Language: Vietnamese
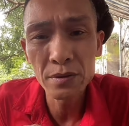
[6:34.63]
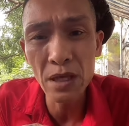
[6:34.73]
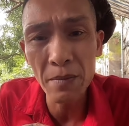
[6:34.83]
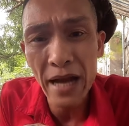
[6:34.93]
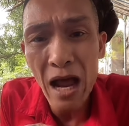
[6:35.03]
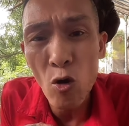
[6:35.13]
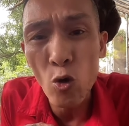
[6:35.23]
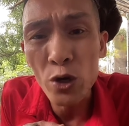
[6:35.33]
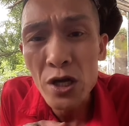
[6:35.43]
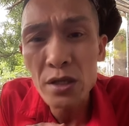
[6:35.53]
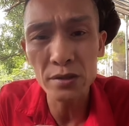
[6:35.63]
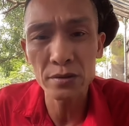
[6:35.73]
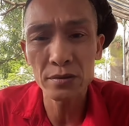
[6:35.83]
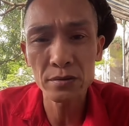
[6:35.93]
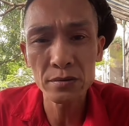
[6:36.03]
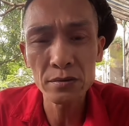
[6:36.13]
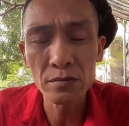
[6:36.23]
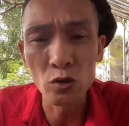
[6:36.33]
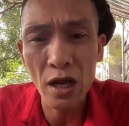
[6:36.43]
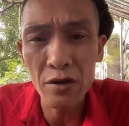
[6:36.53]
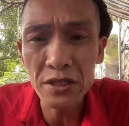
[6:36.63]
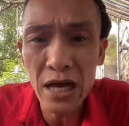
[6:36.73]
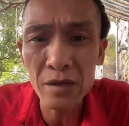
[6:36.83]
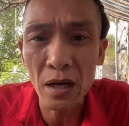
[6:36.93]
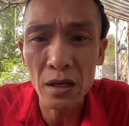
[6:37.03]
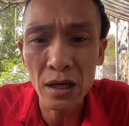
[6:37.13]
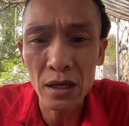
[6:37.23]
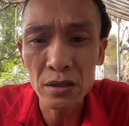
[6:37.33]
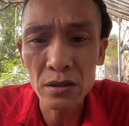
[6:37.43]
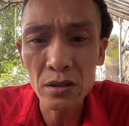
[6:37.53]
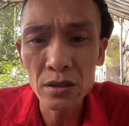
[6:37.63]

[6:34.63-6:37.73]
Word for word: bây giờ mày đang ngồi uống nước một thằng nó ra nó bảo là